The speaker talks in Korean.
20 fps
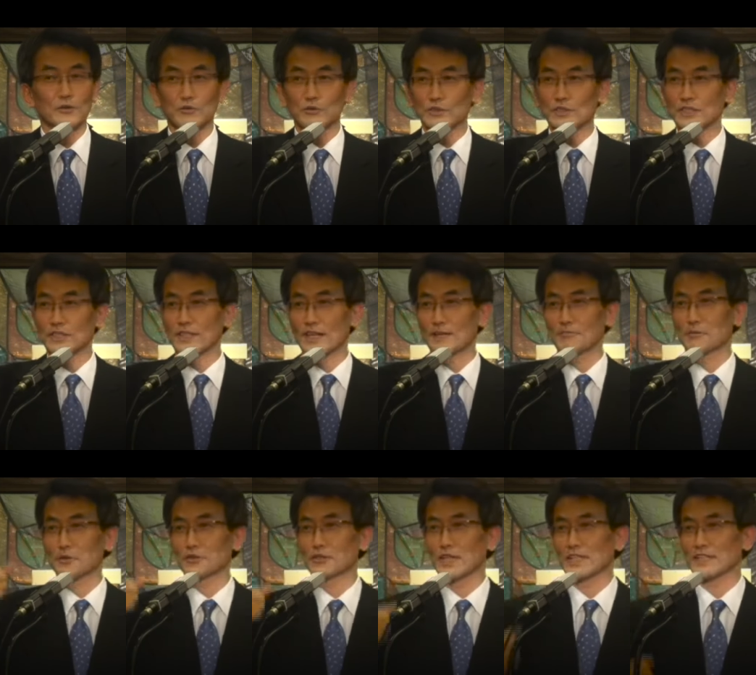우리는 다
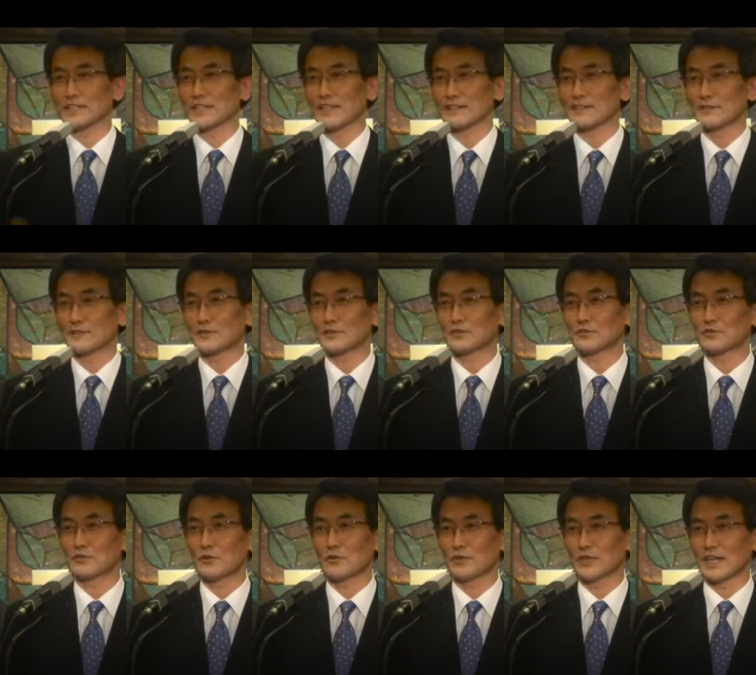보따리 싸들고
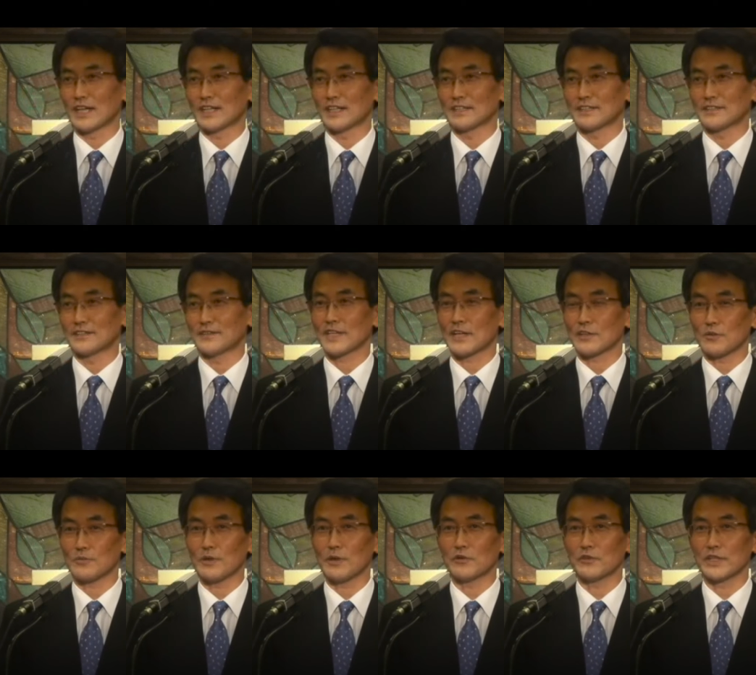수도원 거야
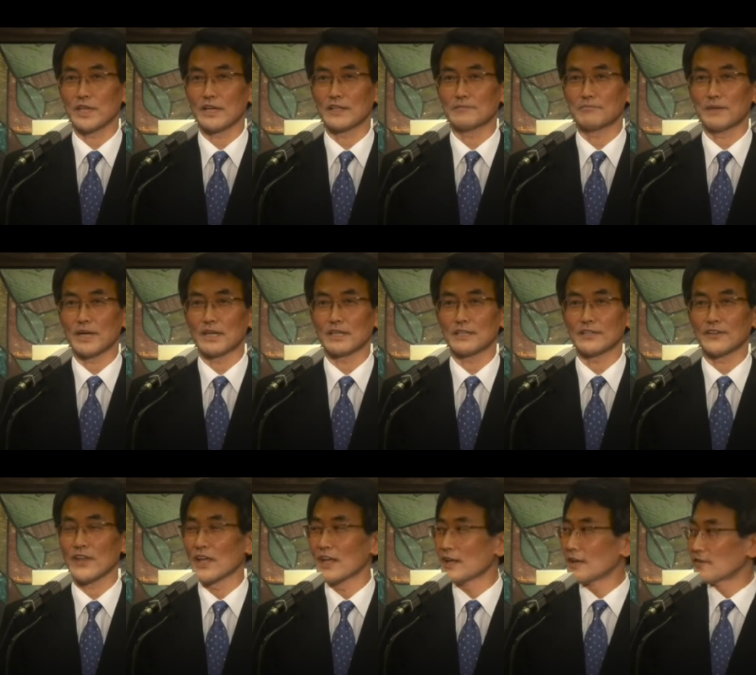사도 바울이 하는 말은